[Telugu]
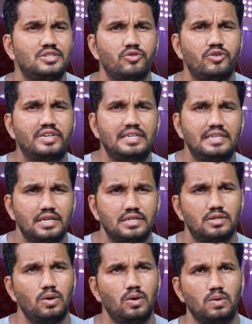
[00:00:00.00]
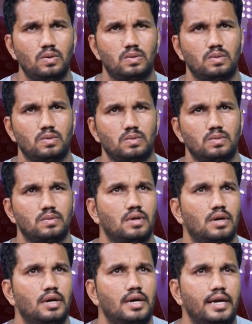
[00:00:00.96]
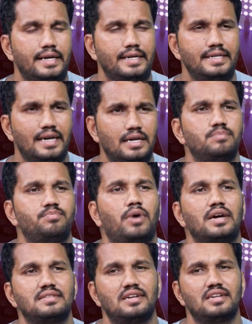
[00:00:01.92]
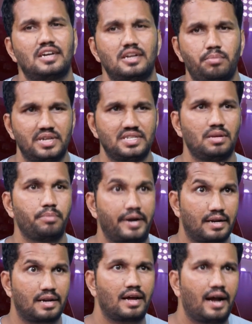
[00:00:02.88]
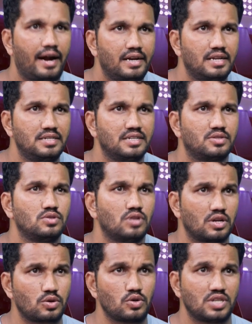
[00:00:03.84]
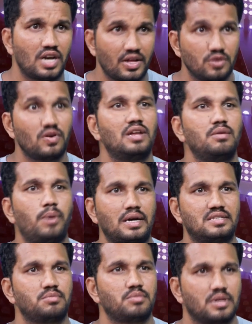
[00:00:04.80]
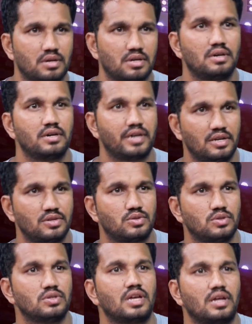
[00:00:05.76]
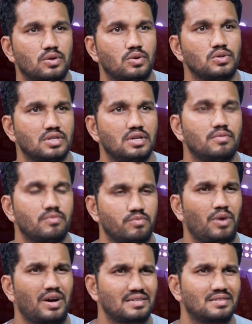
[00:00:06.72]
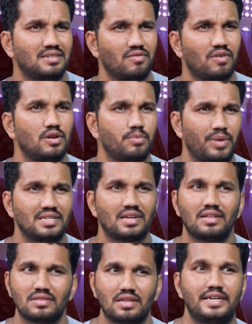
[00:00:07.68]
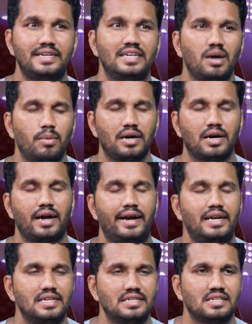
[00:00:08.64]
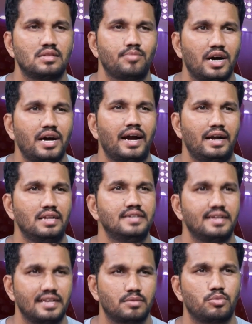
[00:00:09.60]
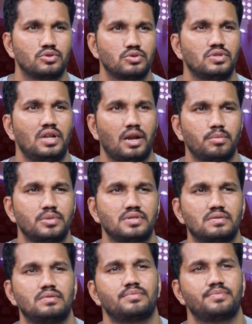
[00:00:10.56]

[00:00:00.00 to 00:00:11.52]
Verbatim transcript: ట్వంటీ ఇయర్స్లో ఇండియా పాకిస్తాన్ కన్నా ప్రెషర్ బెటర్గా హ్యాండిల్ చేస్తుంది అనుకోవచ్చా అందువల్లే పాకిస్తాన్ గెలుస్తుంది అనుకోవచ్చా పాకిస్తాన్ వాళ్ళ ప్రెషర్ అంతా ఇండియా బాగా హ్యాండిల్ చేసినంత బాగా హ్యాండిల్ చేయలేకపోతుందని అనిపిస్తుంది